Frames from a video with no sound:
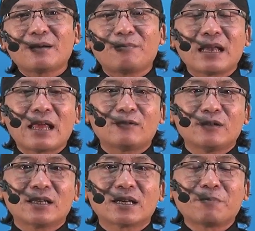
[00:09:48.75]

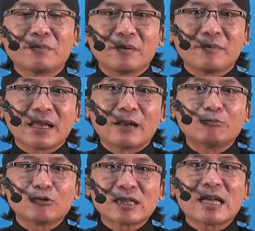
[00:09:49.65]
melalui kepemimpinan
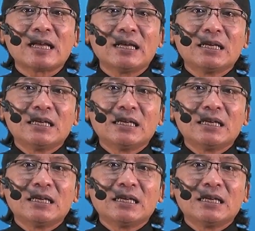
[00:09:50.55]
Musa